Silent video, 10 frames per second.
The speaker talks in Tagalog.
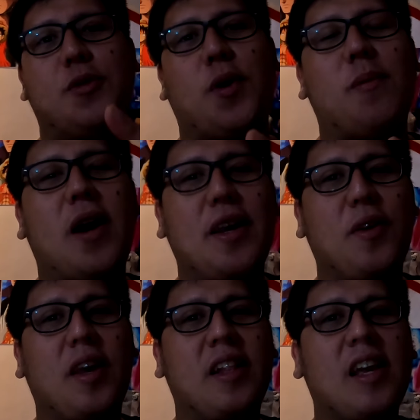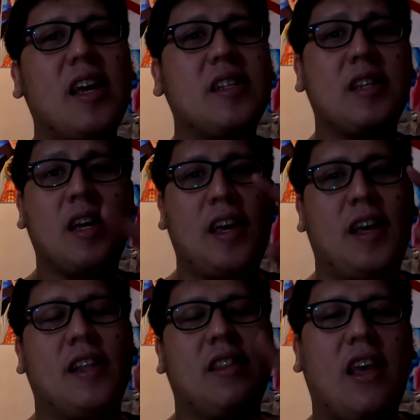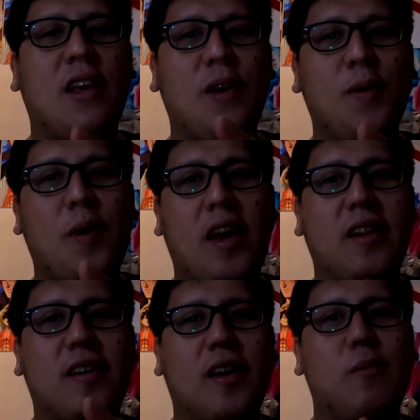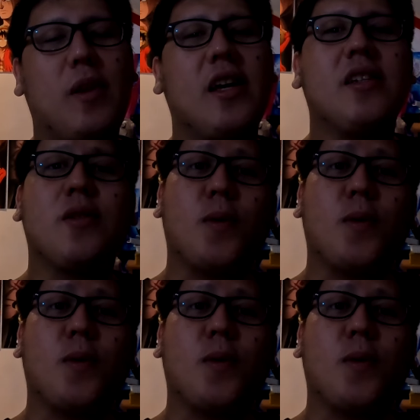So, abangan nyo yan guys. Thank you and God bless.